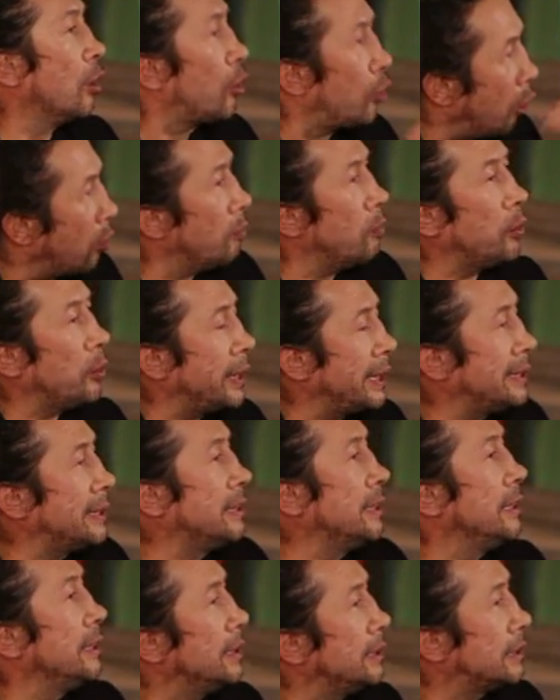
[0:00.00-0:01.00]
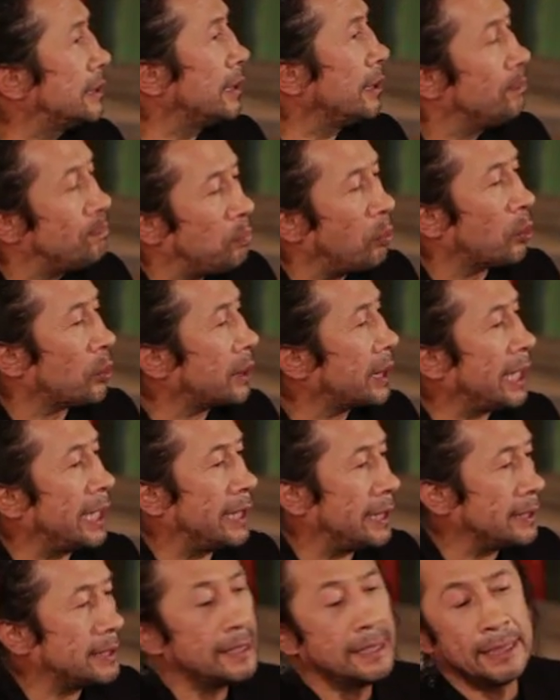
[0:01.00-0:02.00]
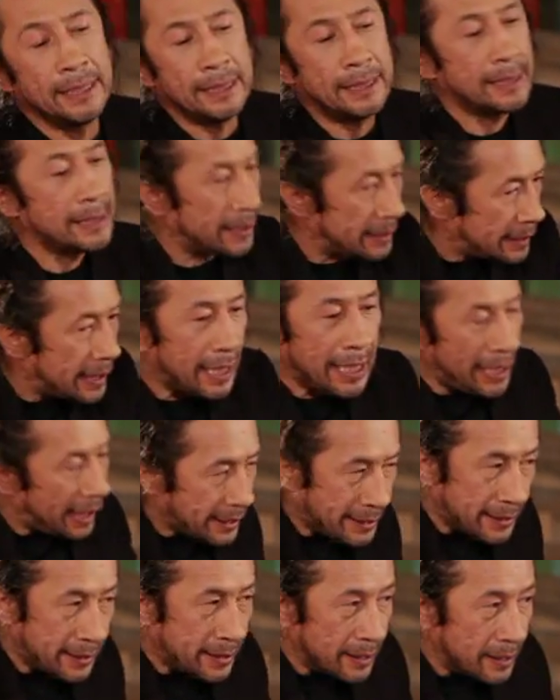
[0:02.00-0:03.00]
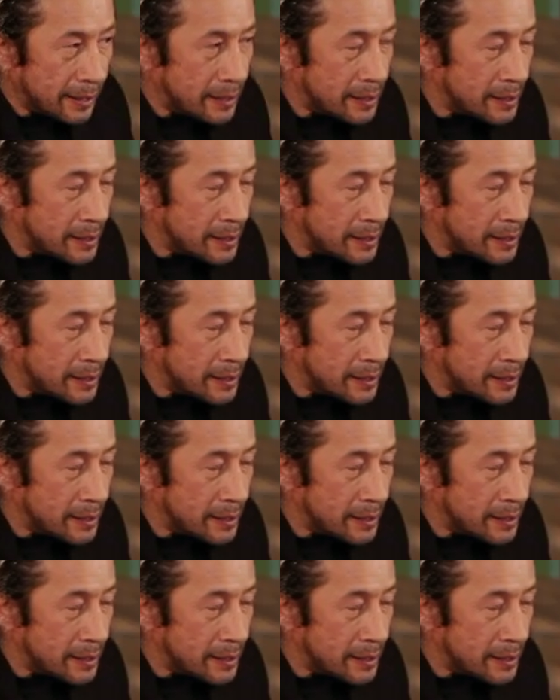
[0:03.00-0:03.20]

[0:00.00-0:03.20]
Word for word: ¿Cómo decidiste y por qué decidiste ese casting?